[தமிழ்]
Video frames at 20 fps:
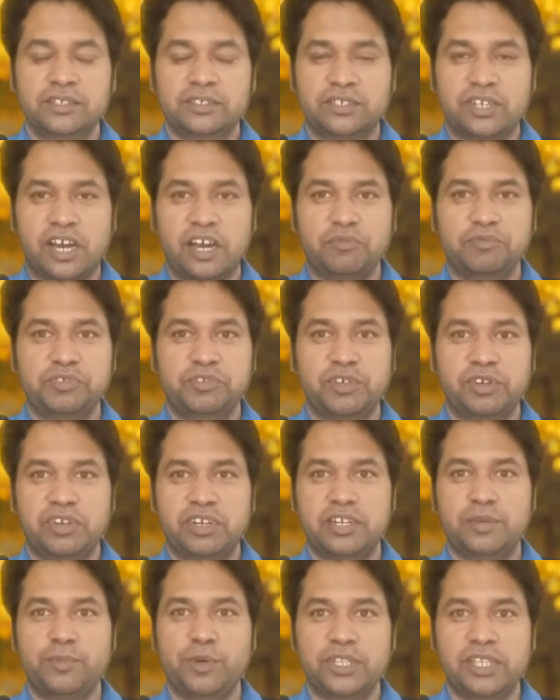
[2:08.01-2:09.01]
ஸ்டாஃப்
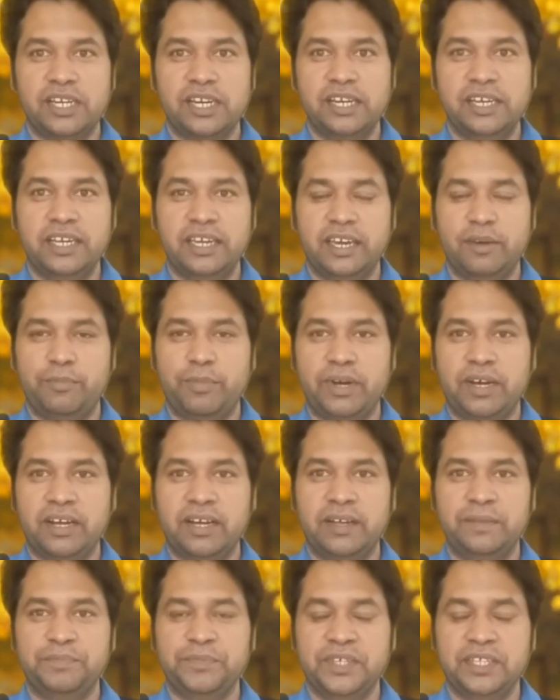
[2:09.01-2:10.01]
சொல்கிற முதலாளி
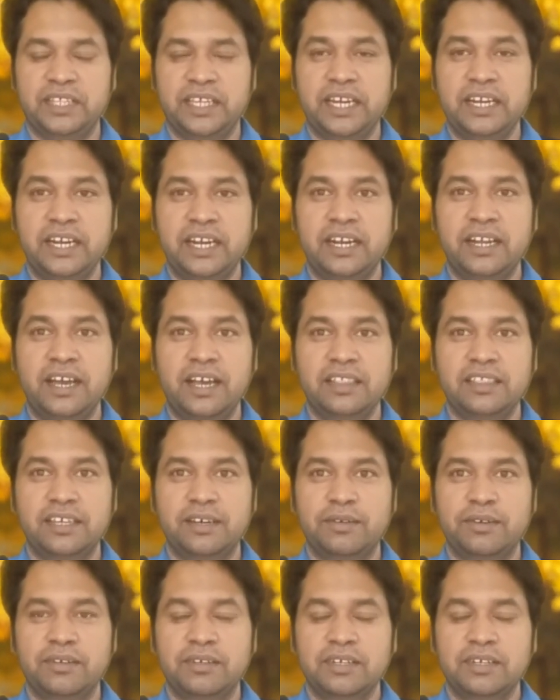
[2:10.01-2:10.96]
கேட்பாங்க இது என்னென்னா அந்த